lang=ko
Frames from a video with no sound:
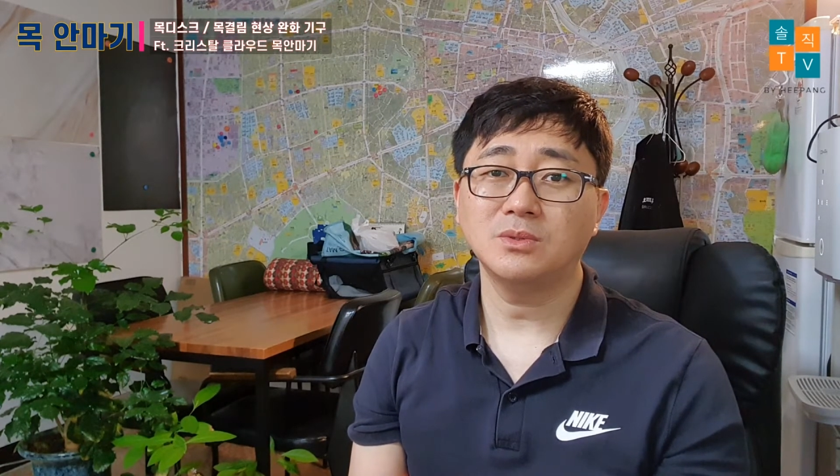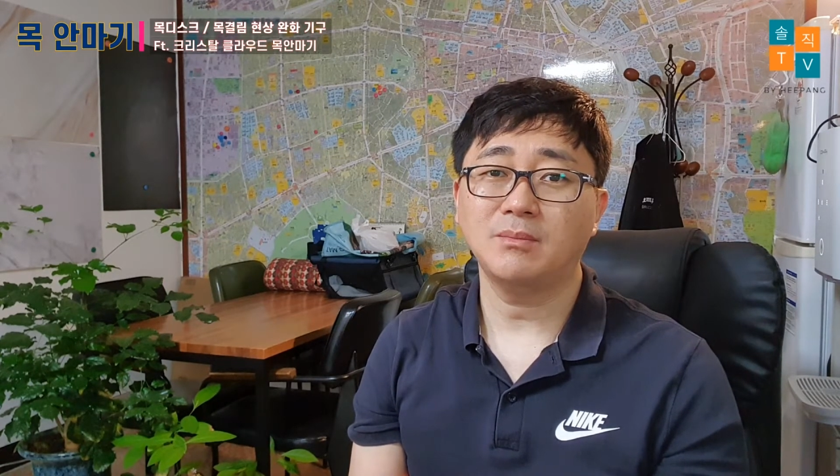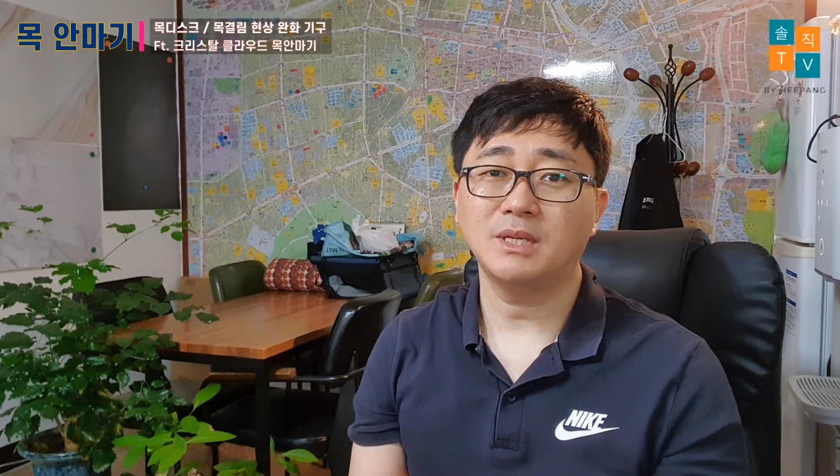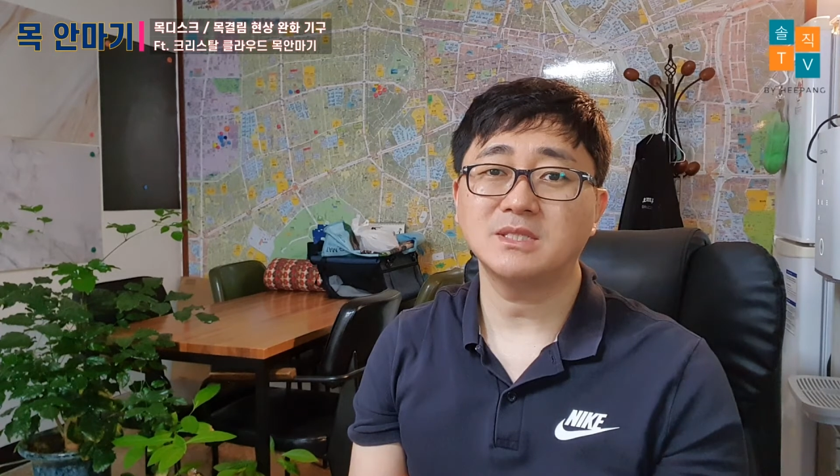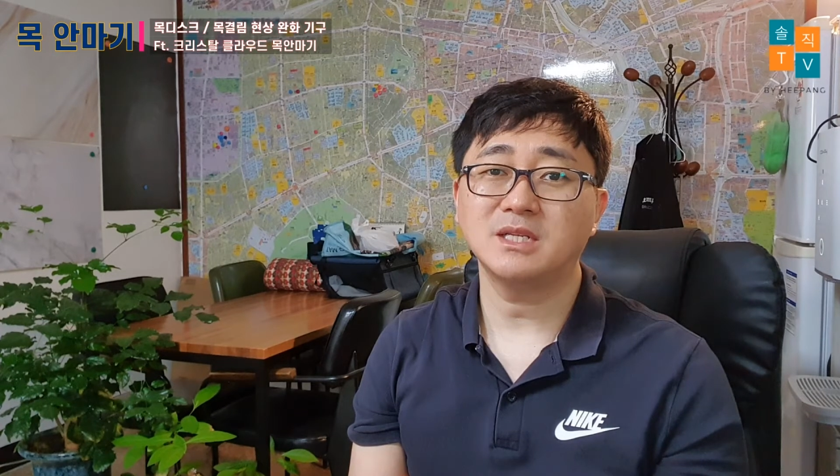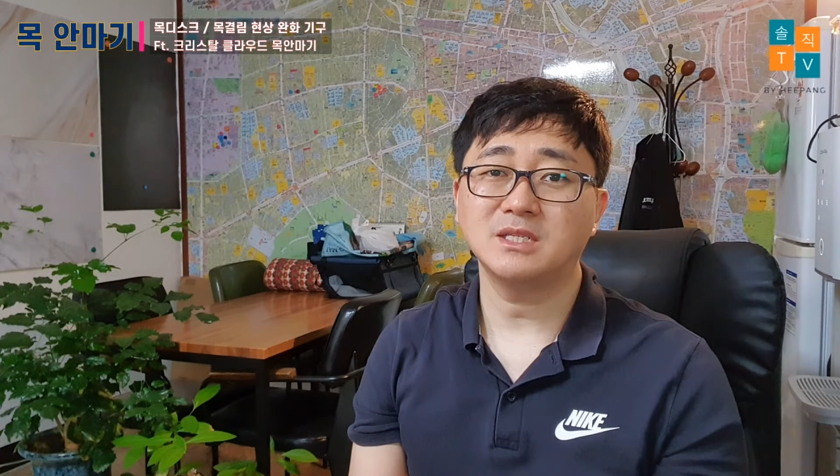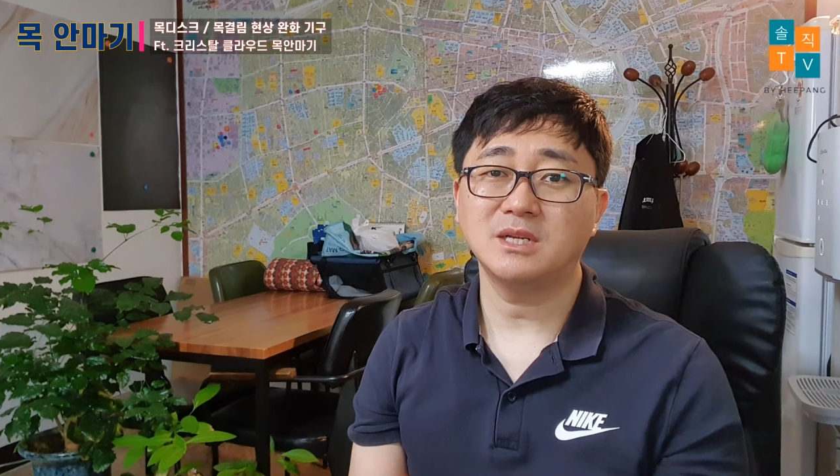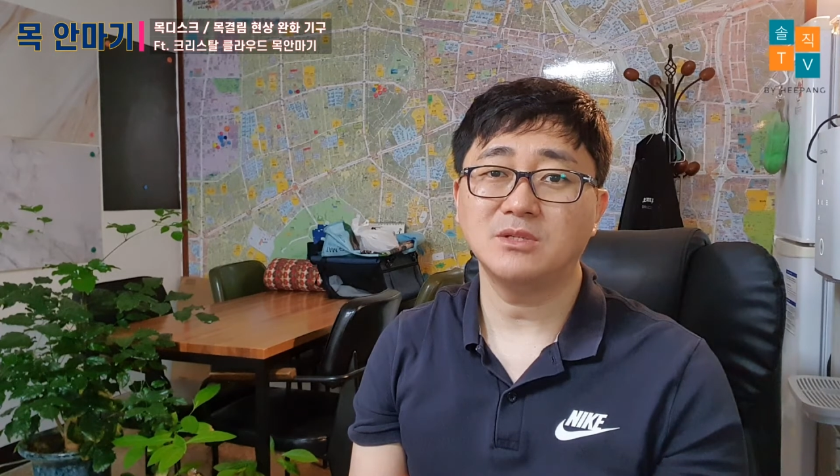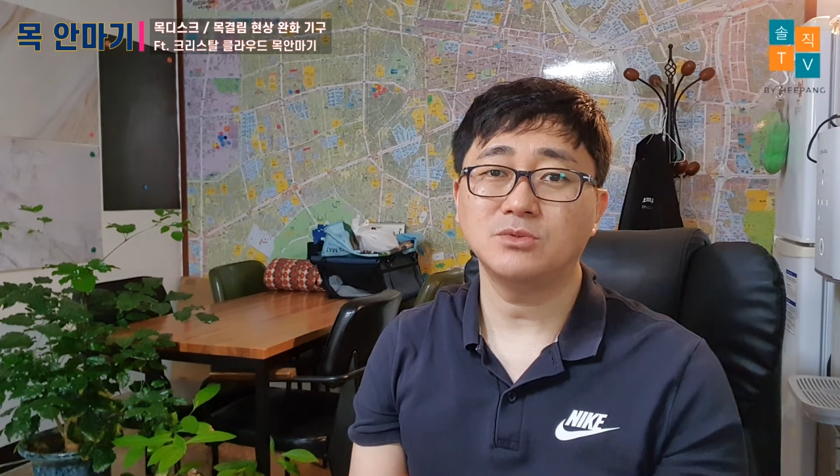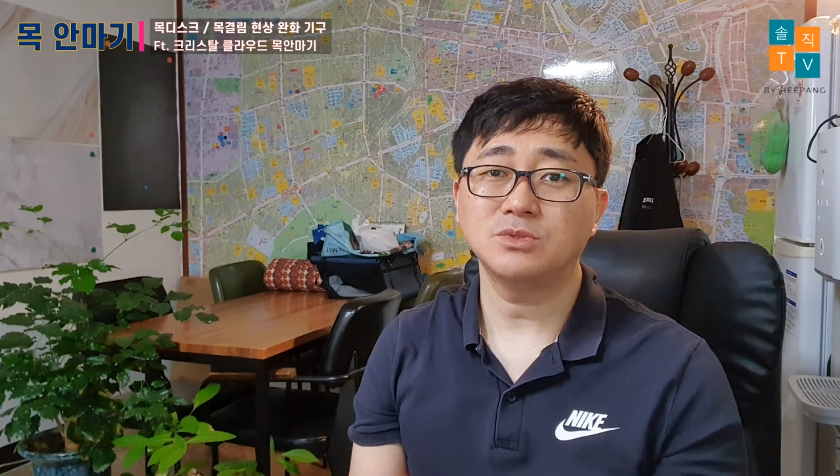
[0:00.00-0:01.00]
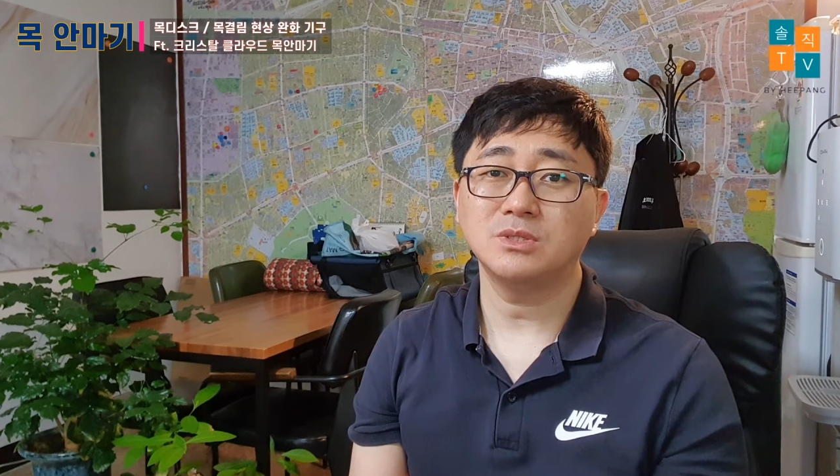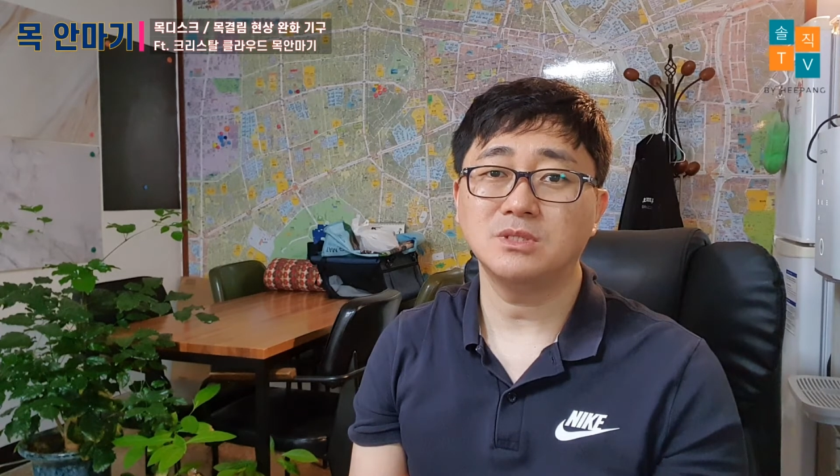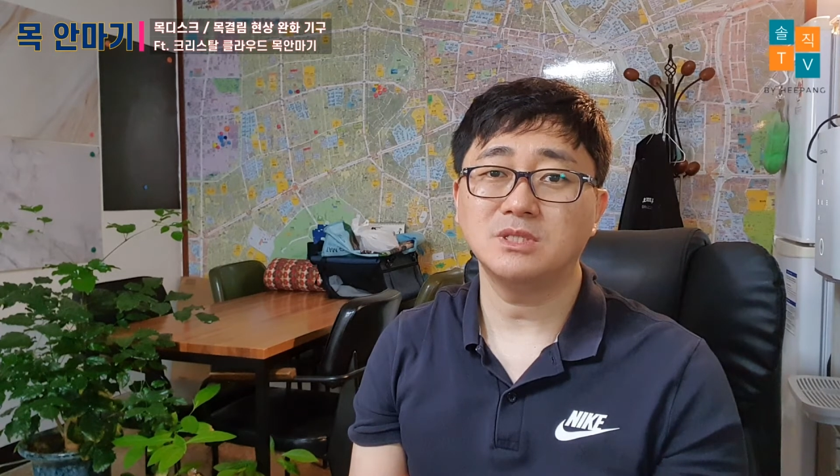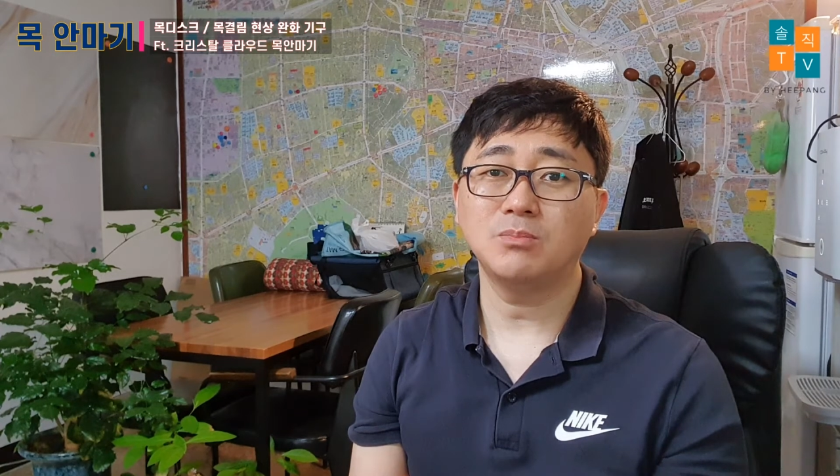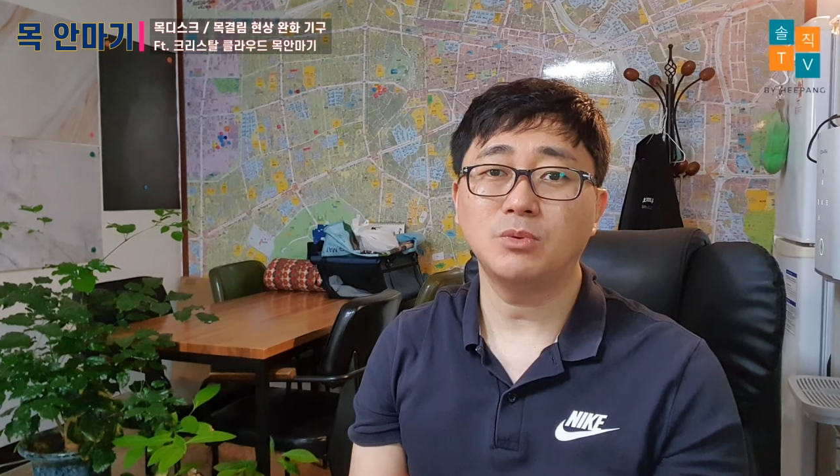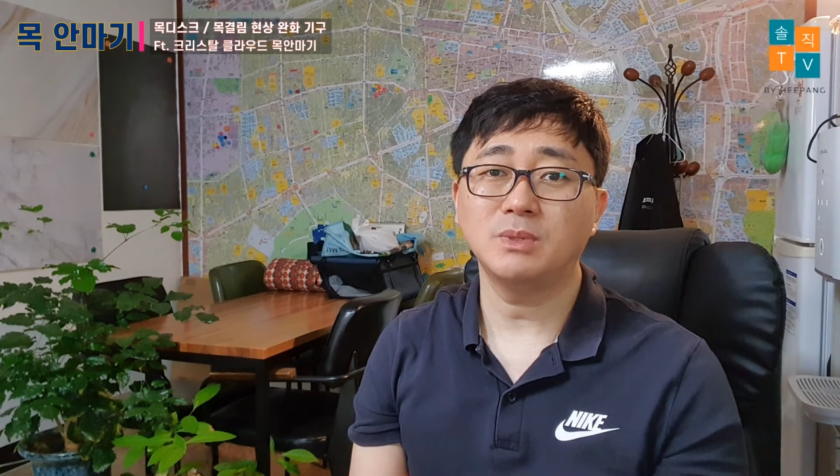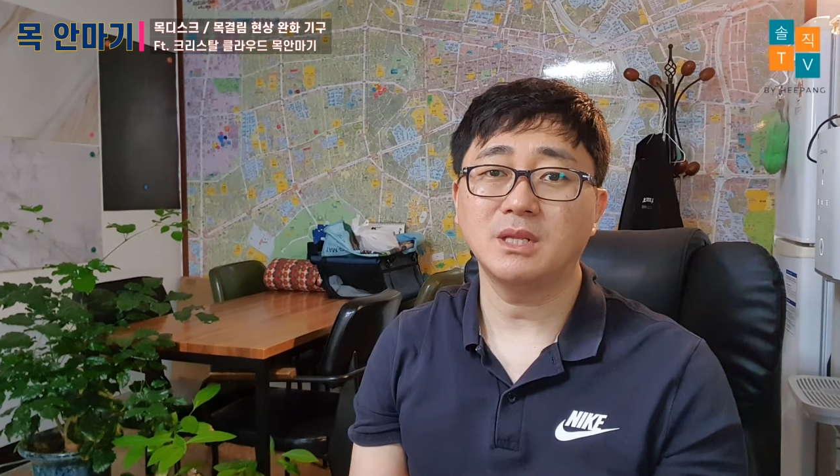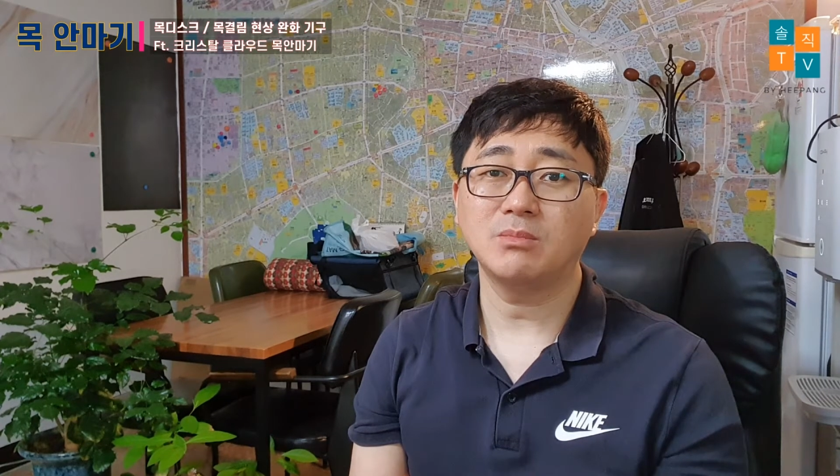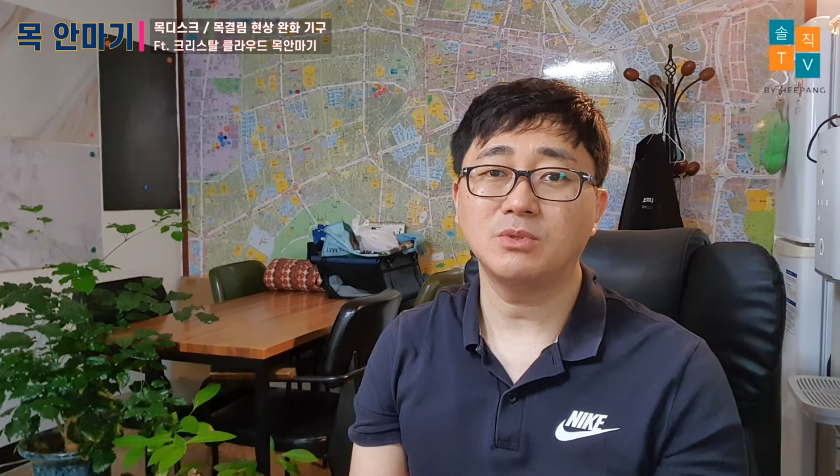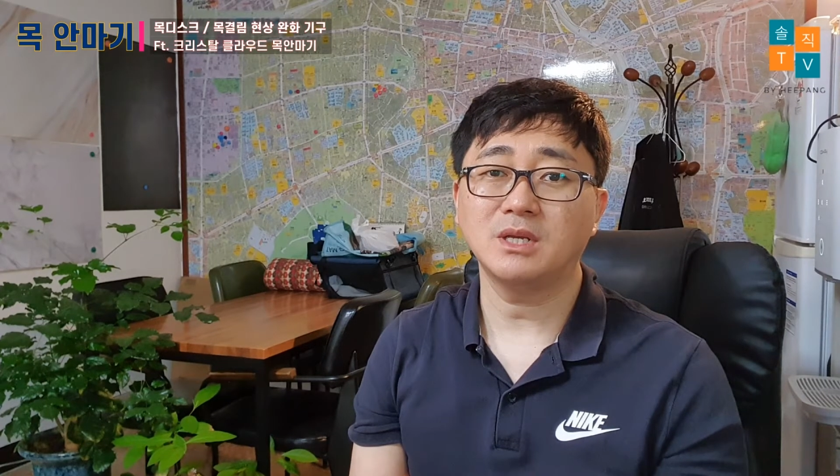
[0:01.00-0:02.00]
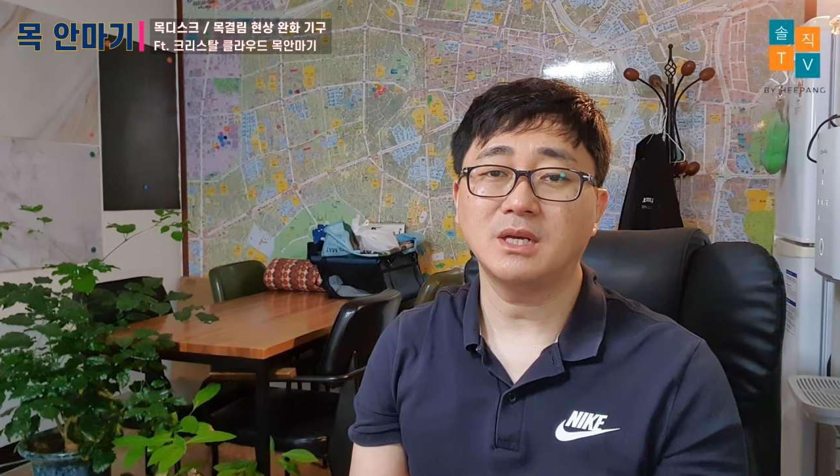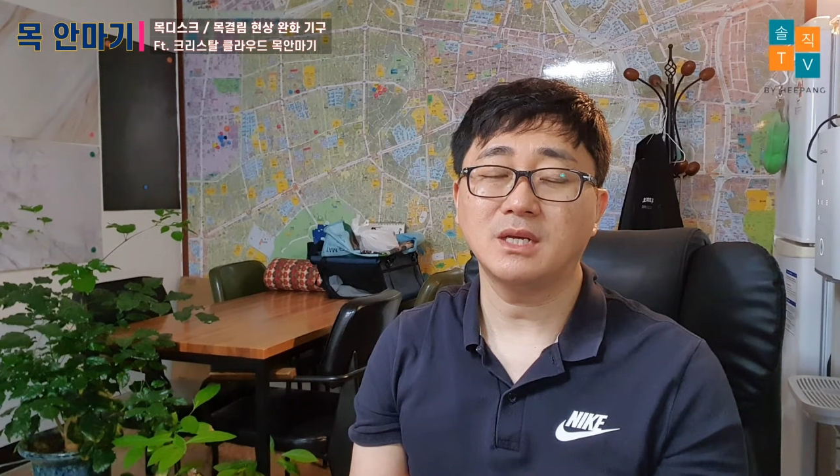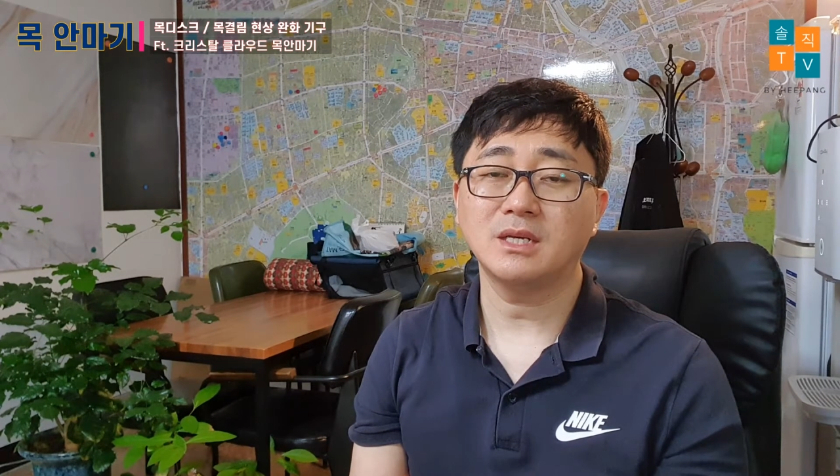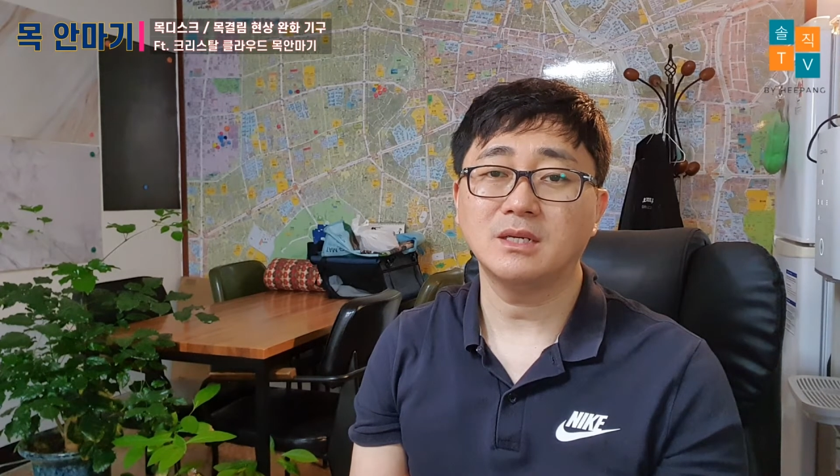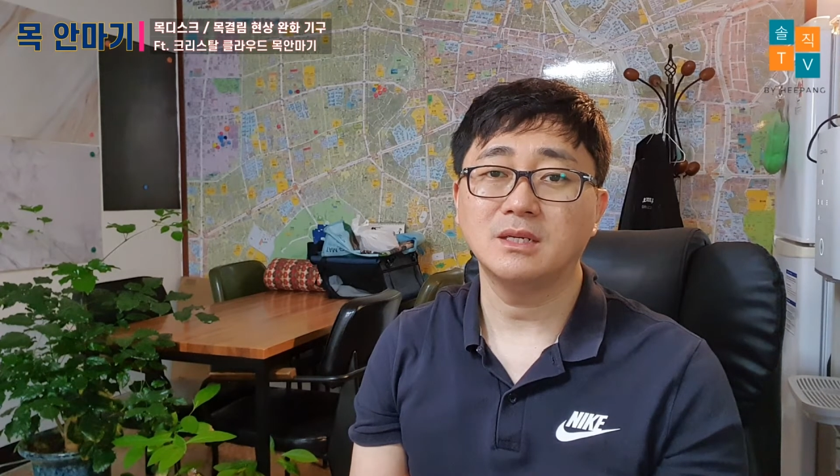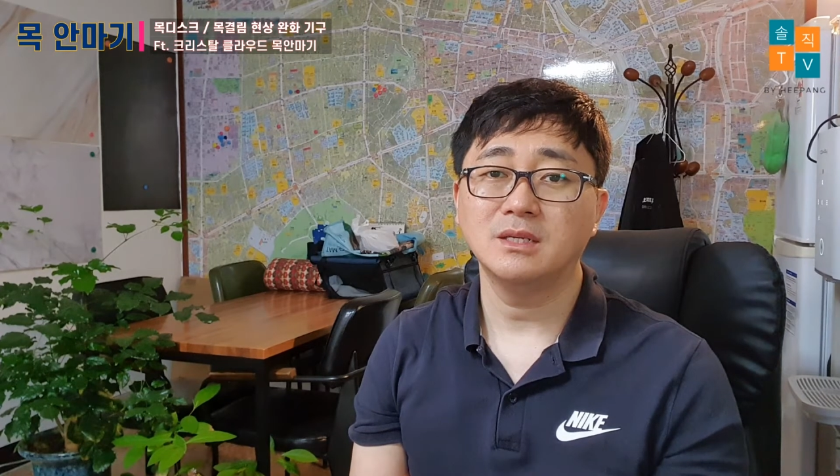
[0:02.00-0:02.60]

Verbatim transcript: 마사지를 해줄 수 있는 제품이다 보니까